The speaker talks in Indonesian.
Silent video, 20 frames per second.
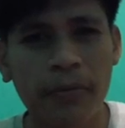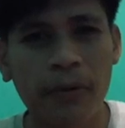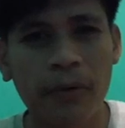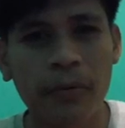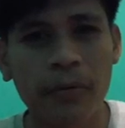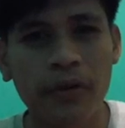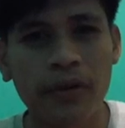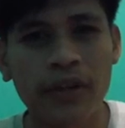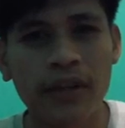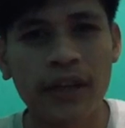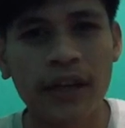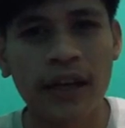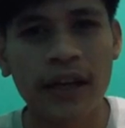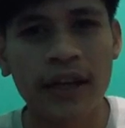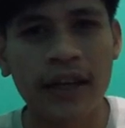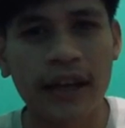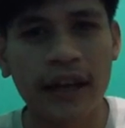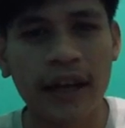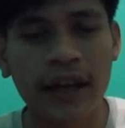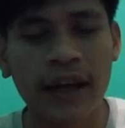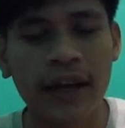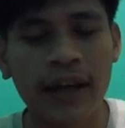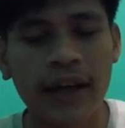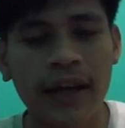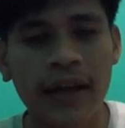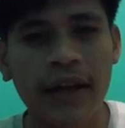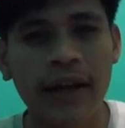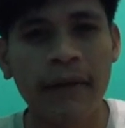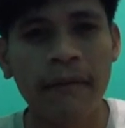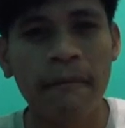mempromosikan ya
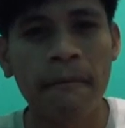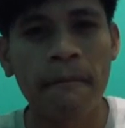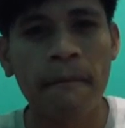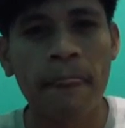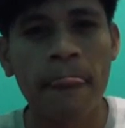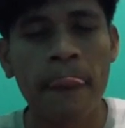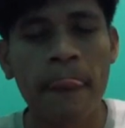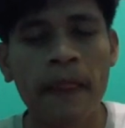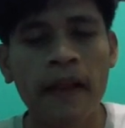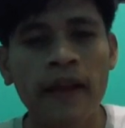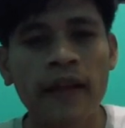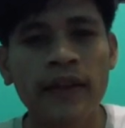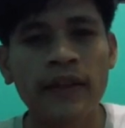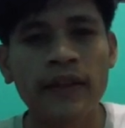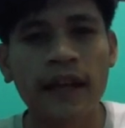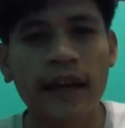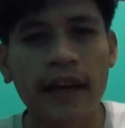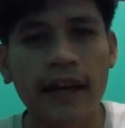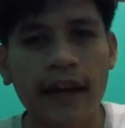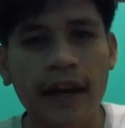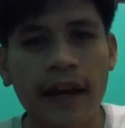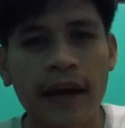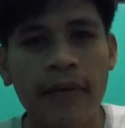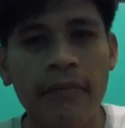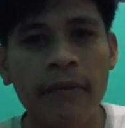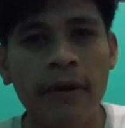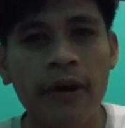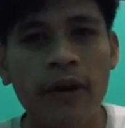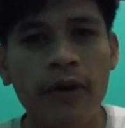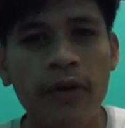saya
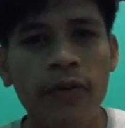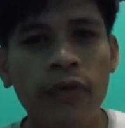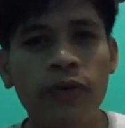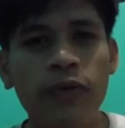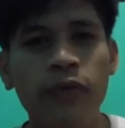mau